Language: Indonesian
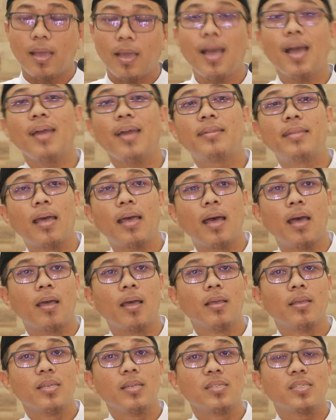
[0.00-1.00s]

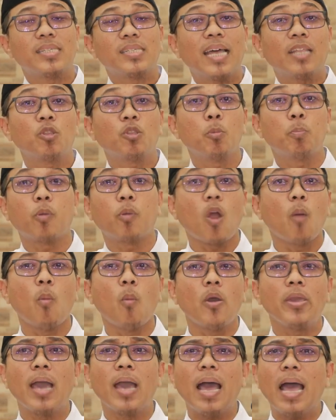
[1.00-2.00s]
ada satu
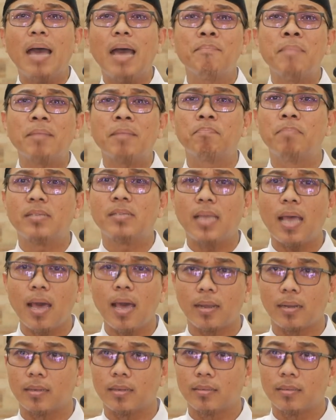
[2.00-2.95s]
promo yang amat besar.